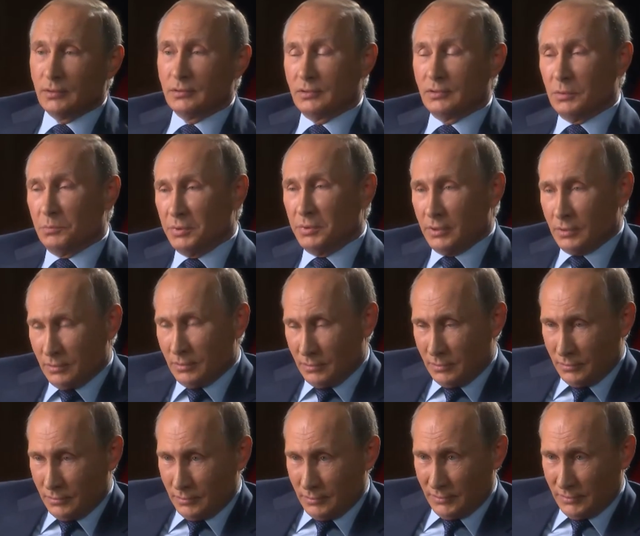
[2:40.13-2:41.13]
Теперь
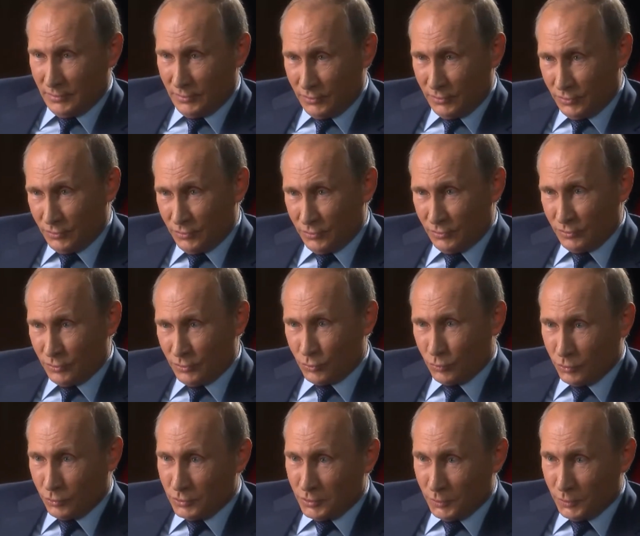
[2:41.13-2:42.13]
э,
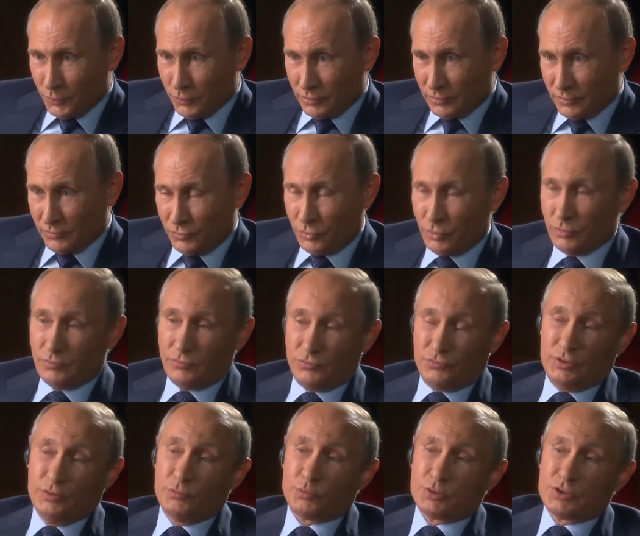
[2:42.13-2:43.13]
что делают? Все,
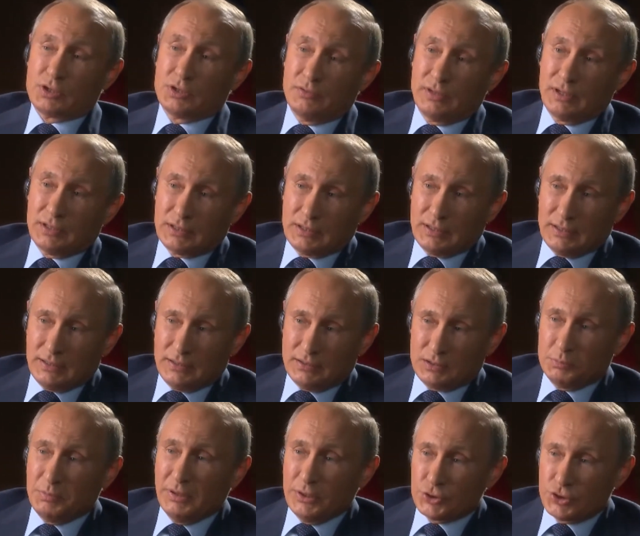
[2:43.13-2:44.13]
все вроде говорят о
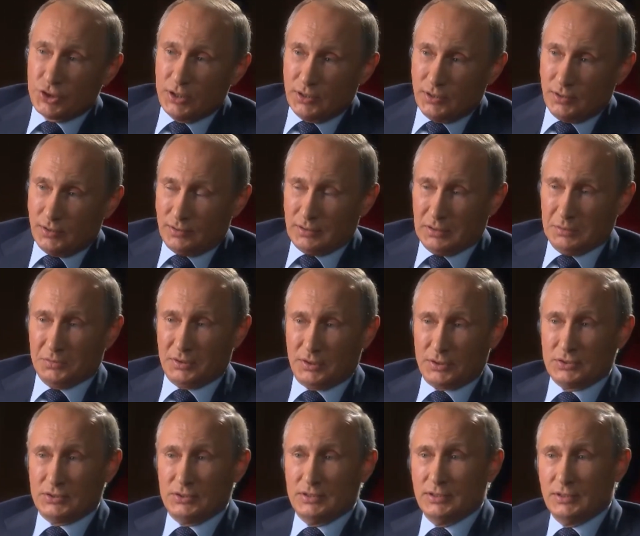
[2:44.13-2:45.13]
сближении там,
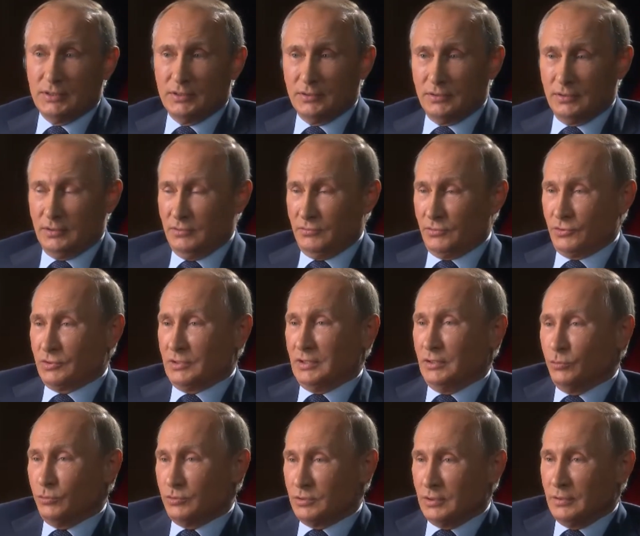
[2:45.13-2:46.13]
России,
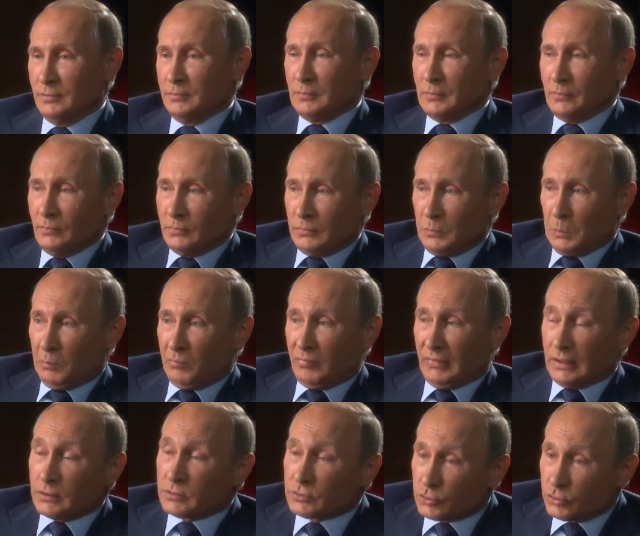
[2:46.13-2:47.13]
Евросоюза.
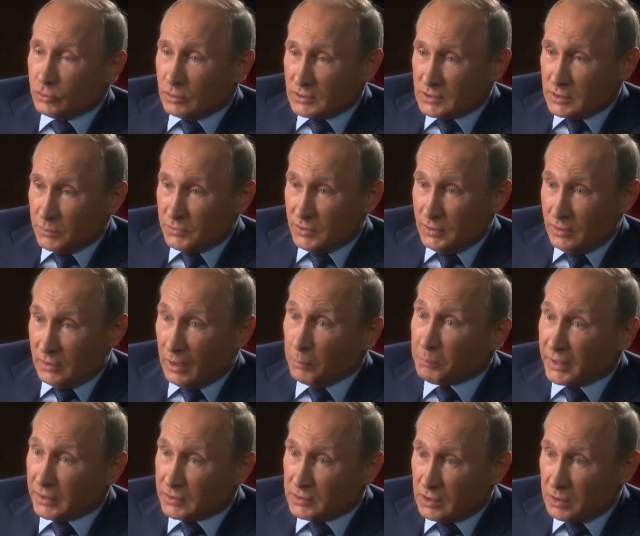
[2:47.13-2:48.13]
Что на самом деле на
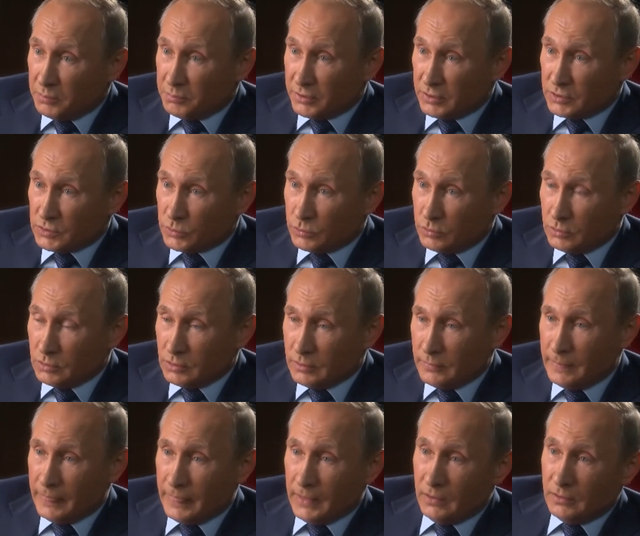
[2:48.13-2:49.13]
практике происходит?
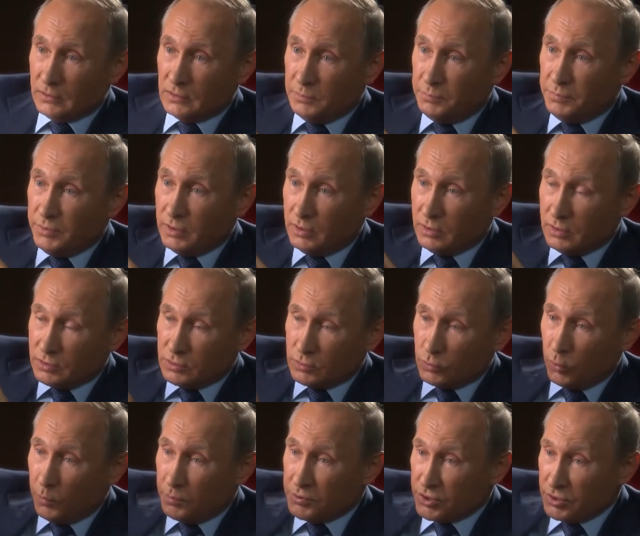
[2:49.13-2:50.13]
Теперь из
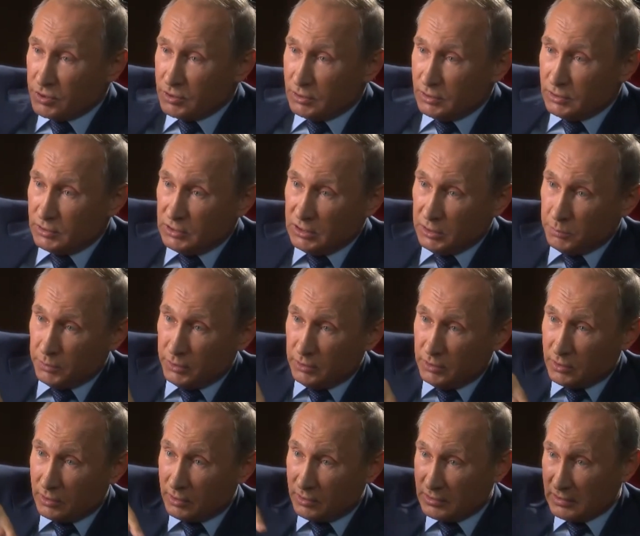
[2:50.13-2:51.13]
общей системы
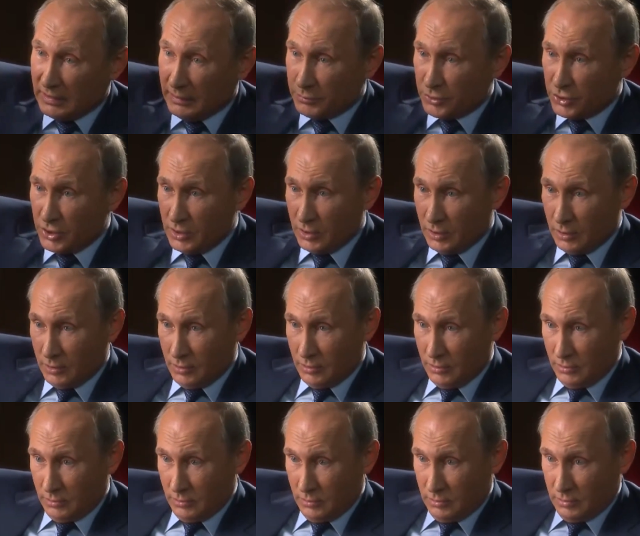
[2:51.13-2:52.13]
энергоснабжения
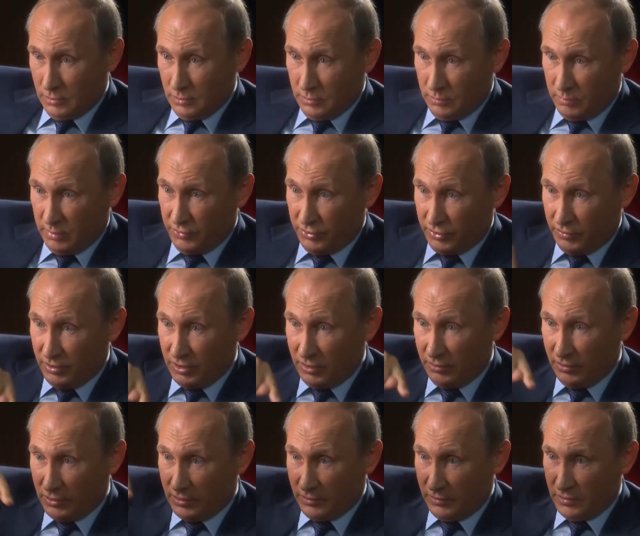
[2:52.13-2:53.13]
бывшего
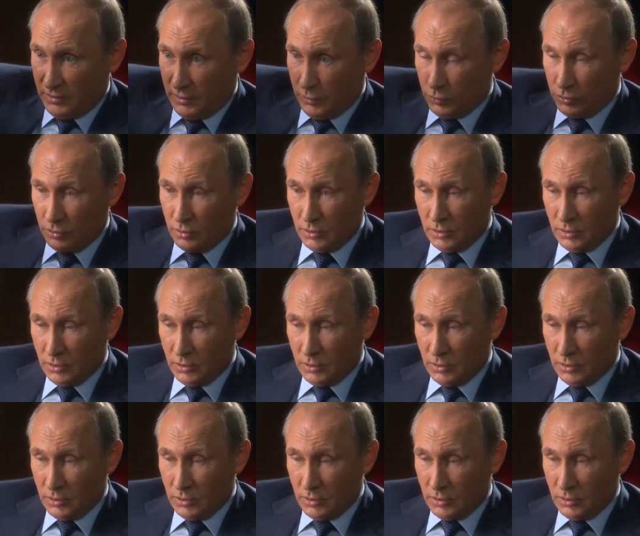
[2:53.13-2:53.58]
Советского Союза